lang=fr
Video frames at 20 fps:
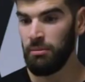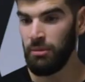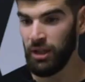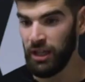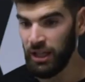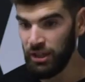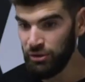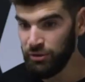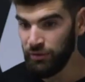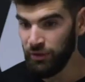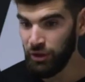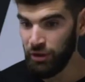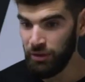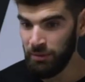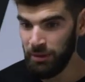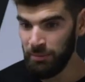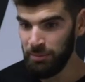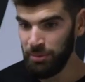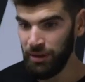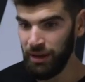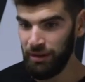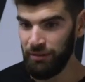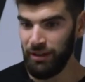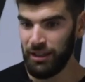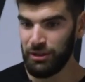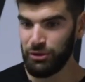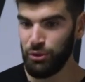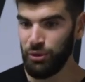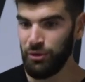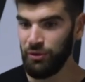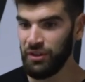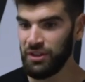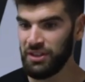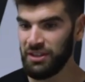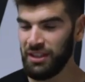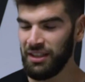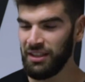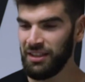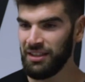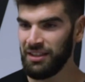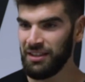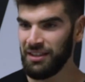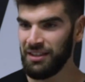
Morgane, tu fais comment pour avoir de gros fessier